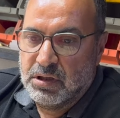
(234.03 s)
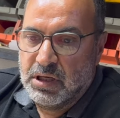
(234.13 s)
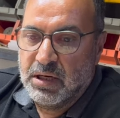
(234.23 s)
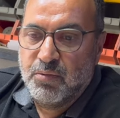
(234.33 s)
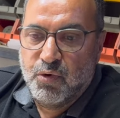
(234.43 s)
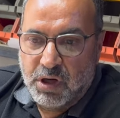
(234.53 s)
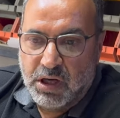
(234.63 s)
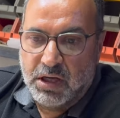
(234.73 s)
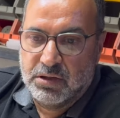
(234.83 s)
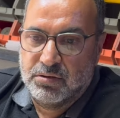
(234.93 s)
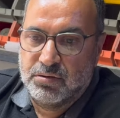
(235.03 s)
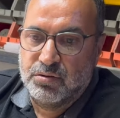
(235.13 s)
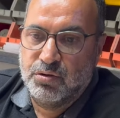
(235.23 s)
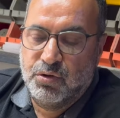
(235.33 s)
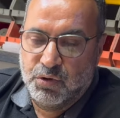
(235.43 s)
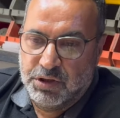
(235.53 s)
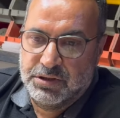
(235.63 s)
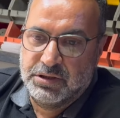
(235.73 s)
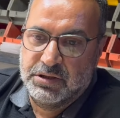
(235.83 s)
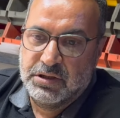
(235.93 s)
قلب واحد روح
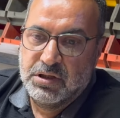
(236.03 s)
وحده